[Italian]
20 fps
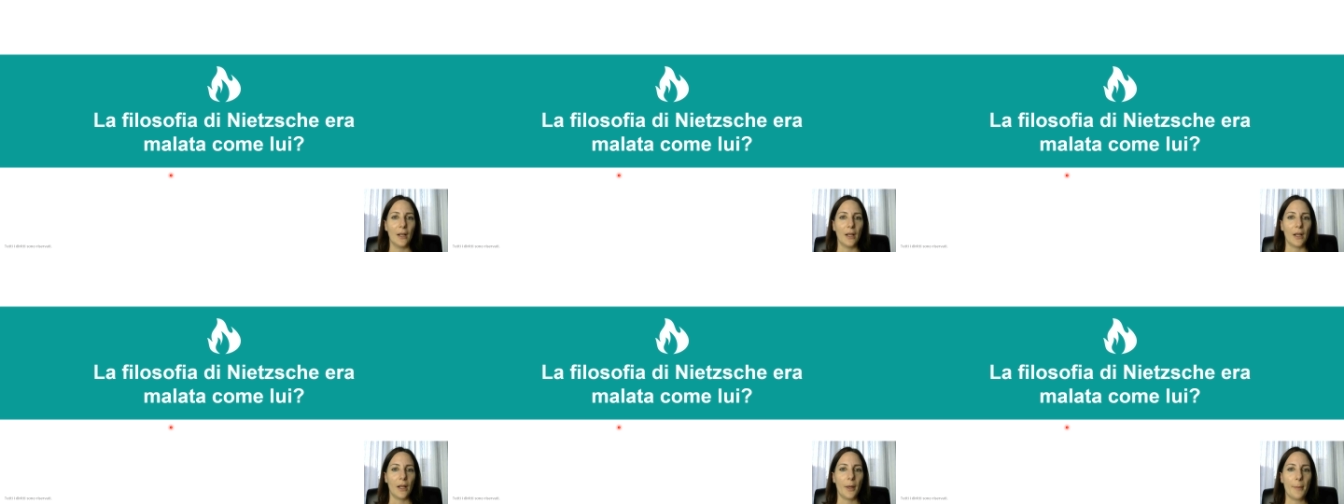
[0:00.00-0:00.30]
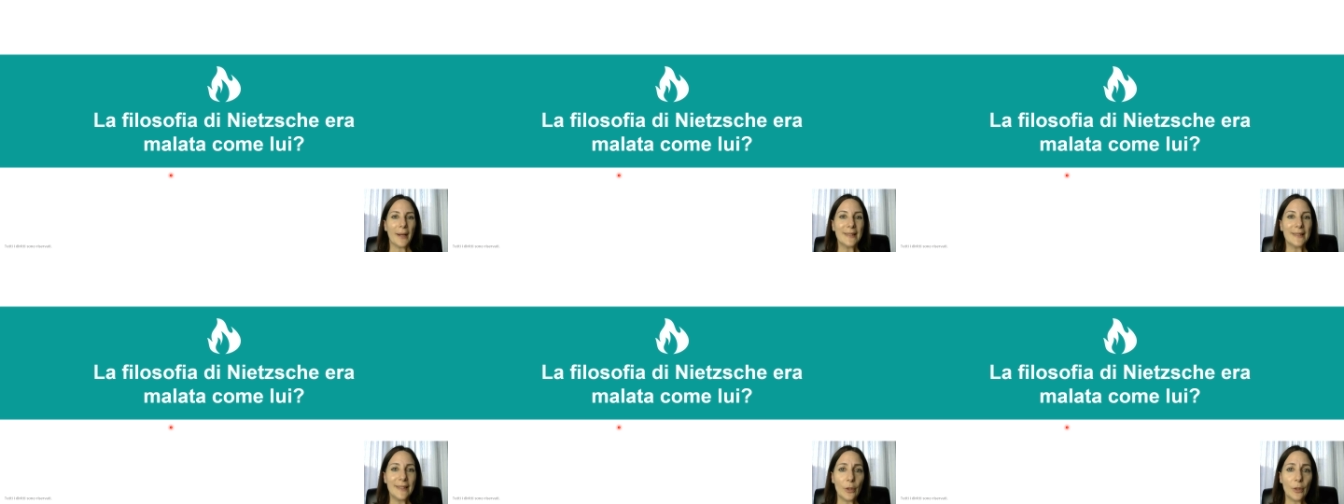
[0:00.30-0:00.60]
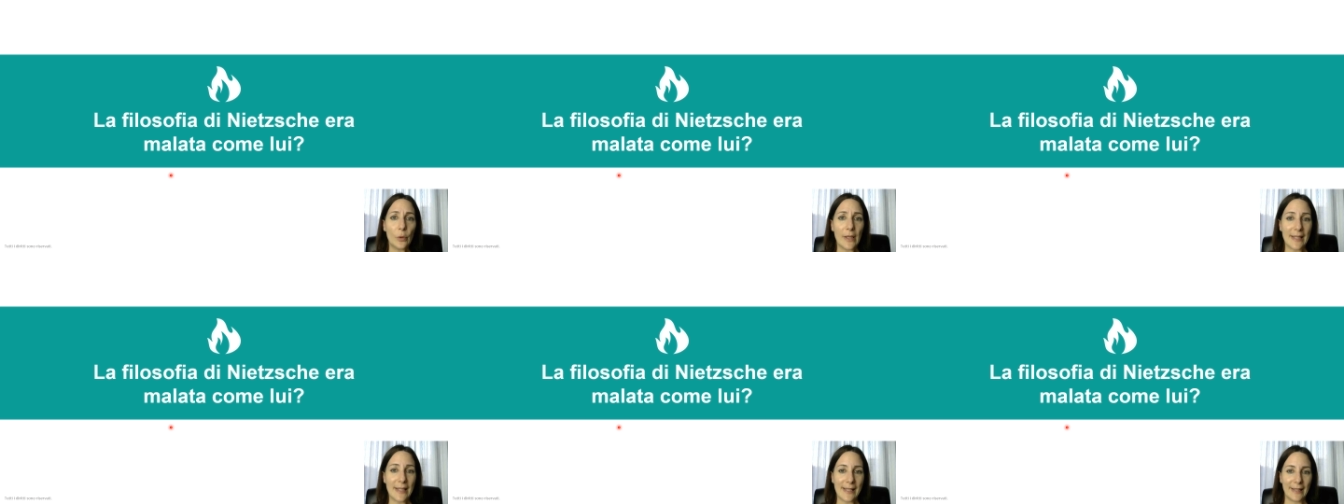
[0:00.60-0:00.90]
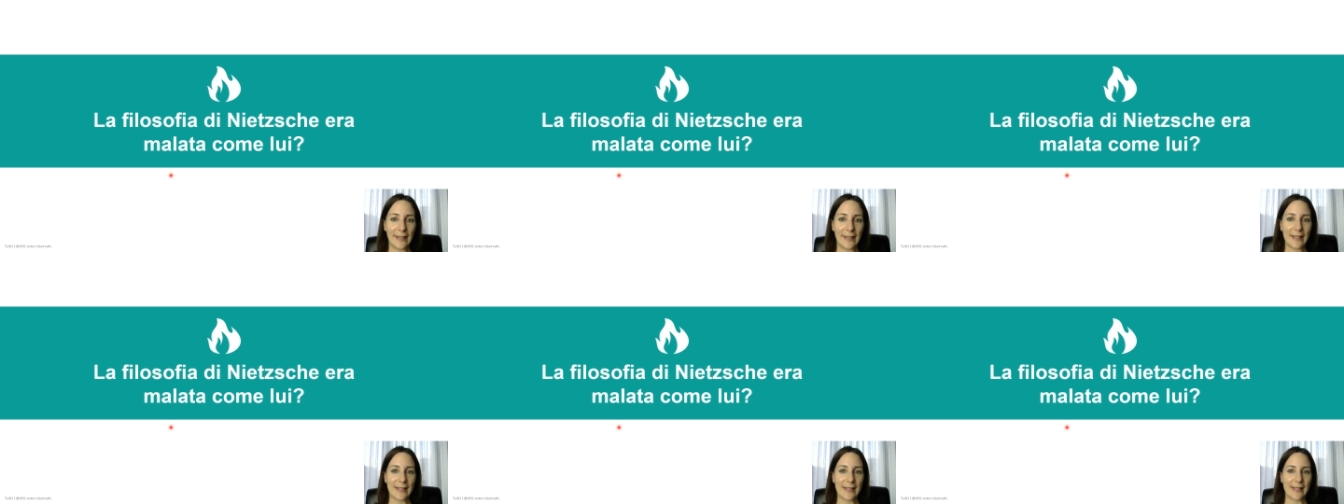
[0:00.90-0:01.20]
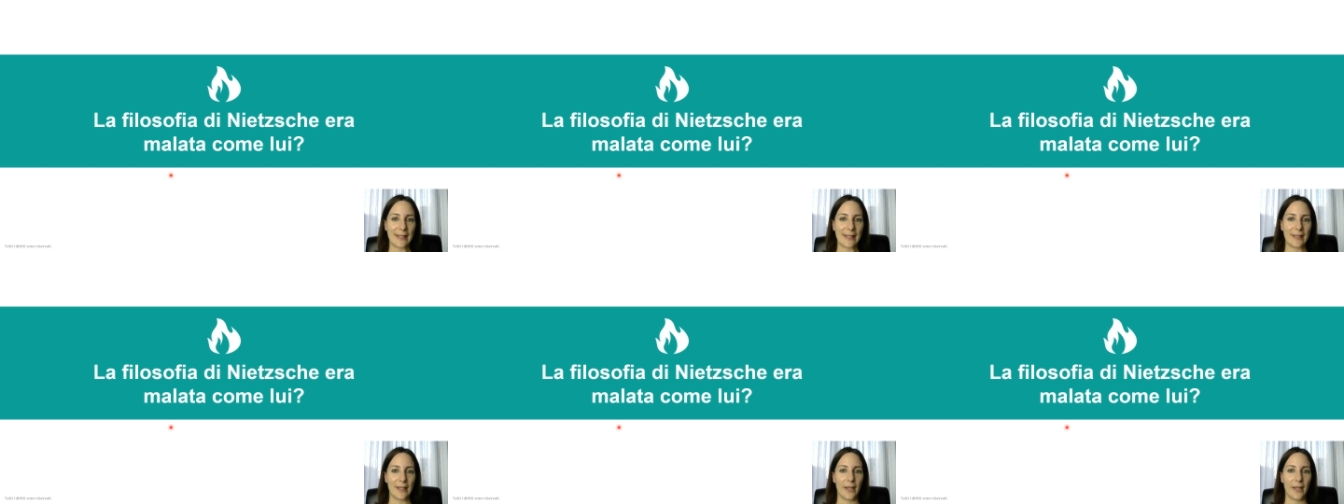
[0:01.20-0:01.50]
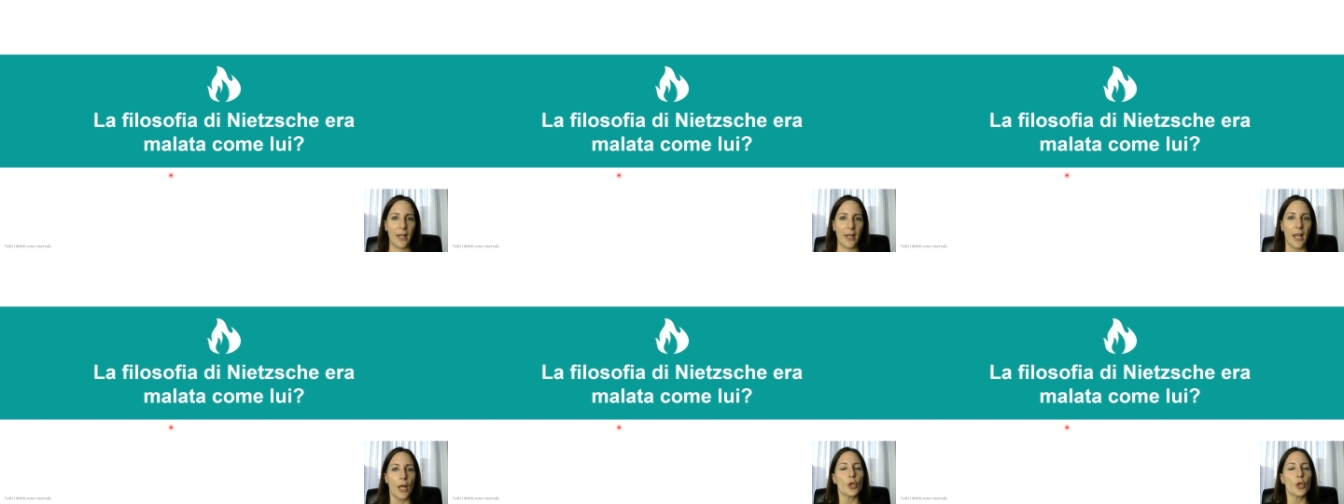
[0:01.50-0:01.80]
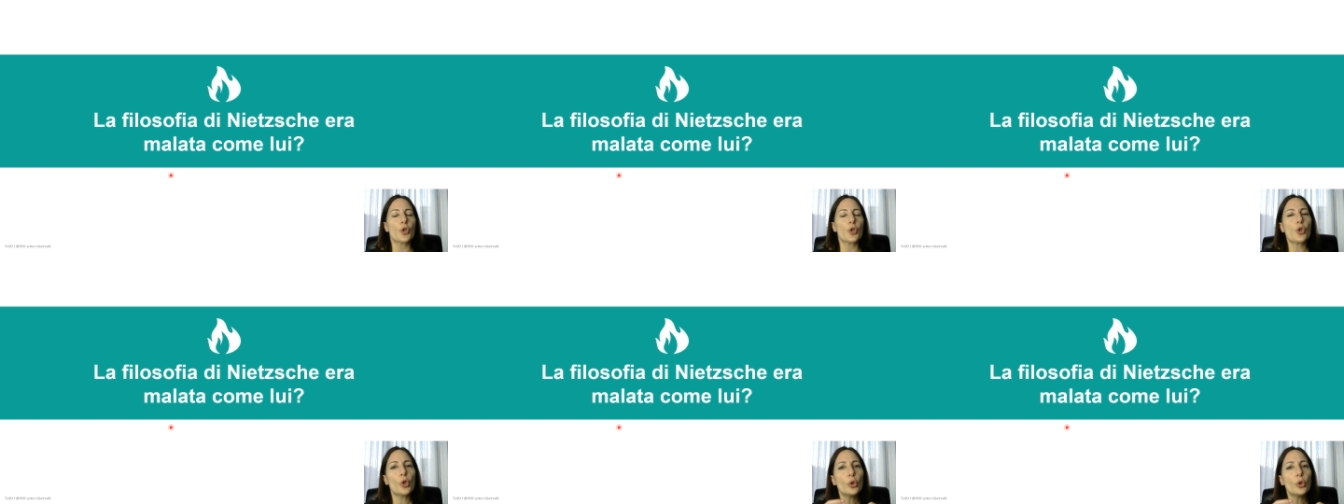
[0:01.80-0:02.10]
eh, ma Dio esiste,
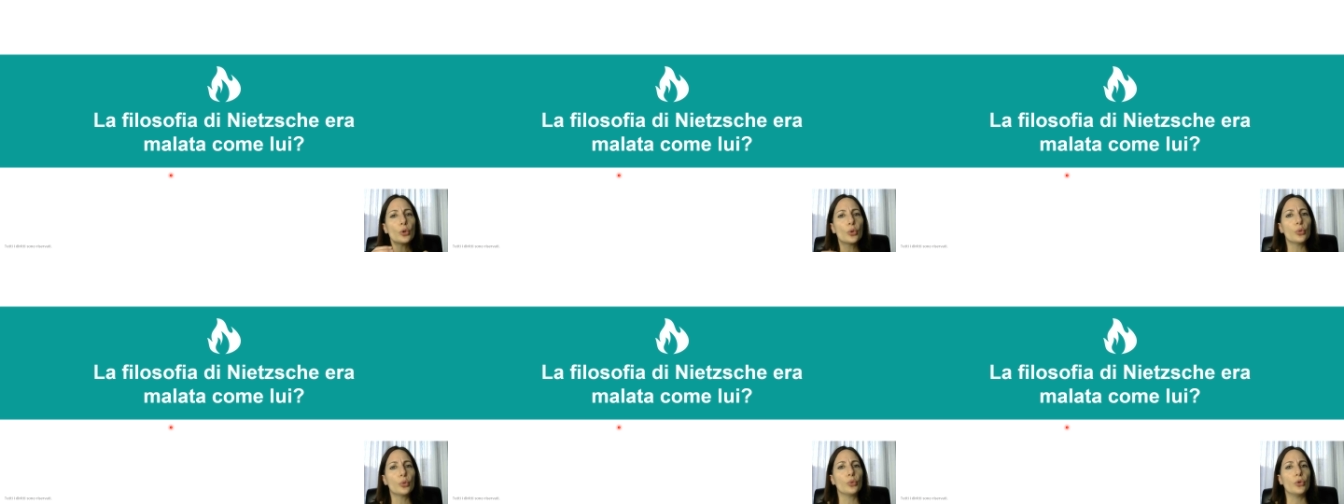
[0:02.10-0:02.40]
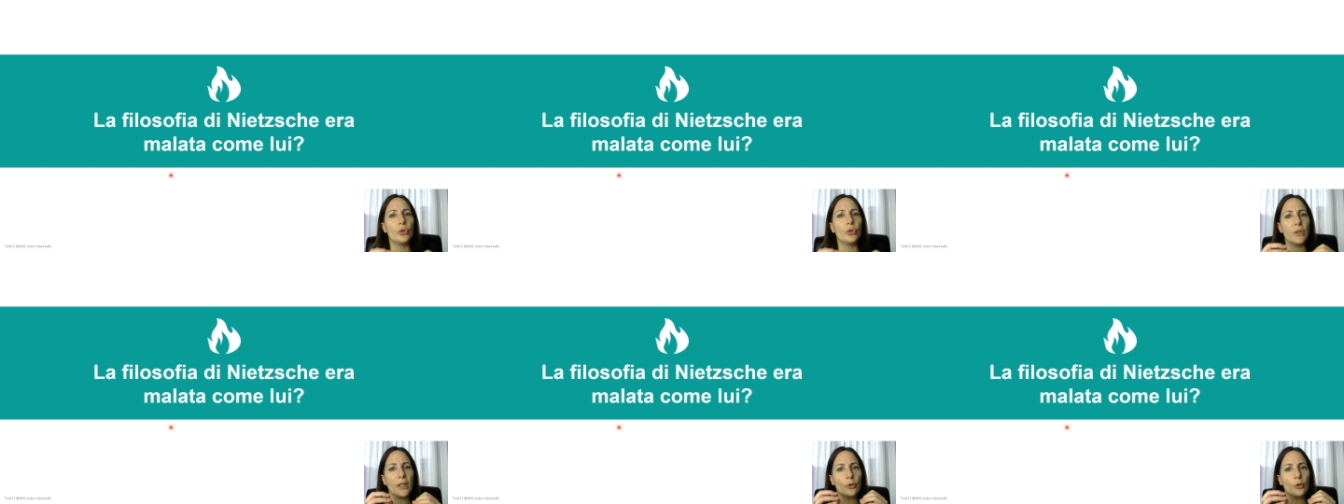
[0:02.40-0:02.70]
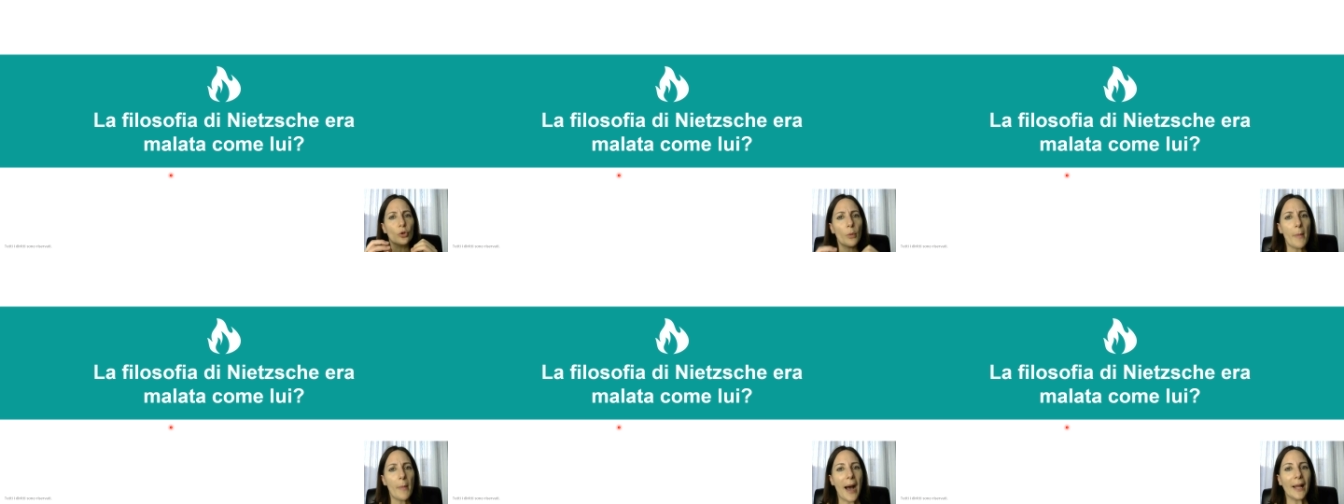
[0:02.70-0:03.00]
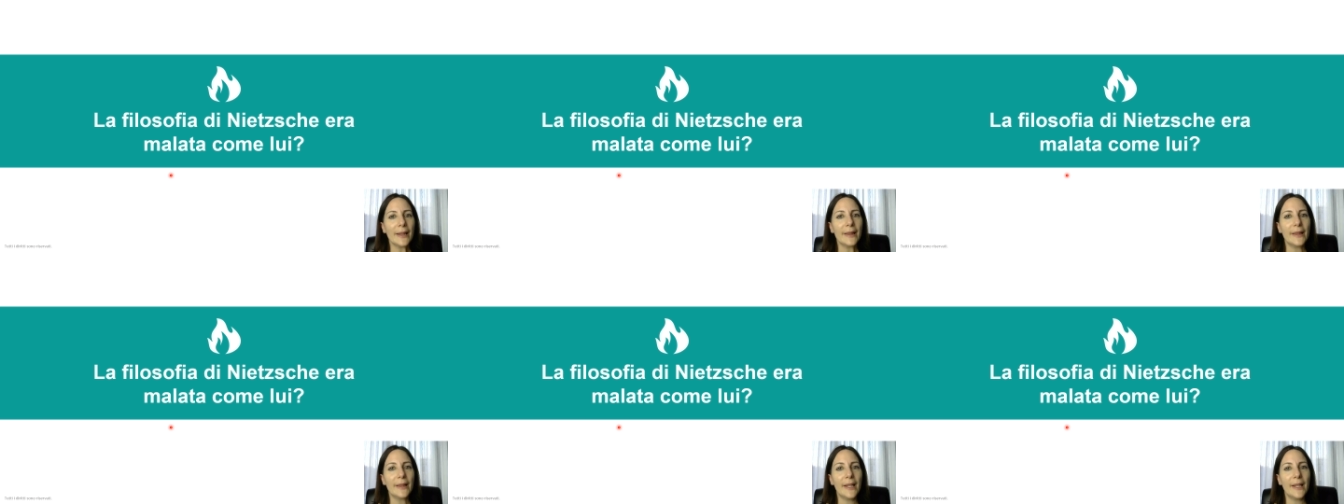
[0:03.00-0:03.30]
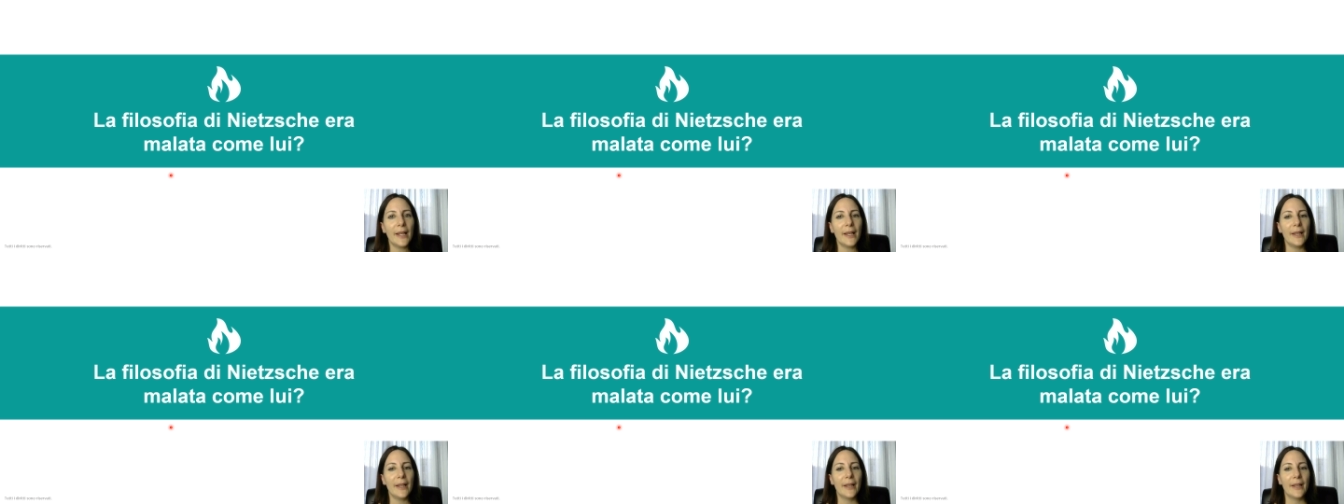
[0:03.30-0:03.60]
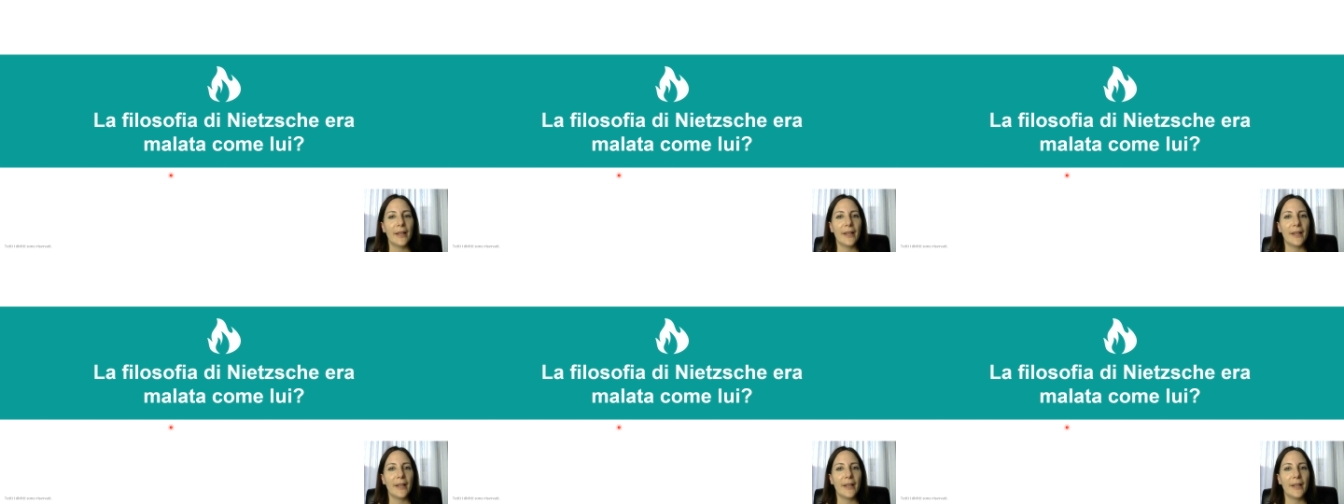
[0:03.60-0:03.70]
sono tutte domande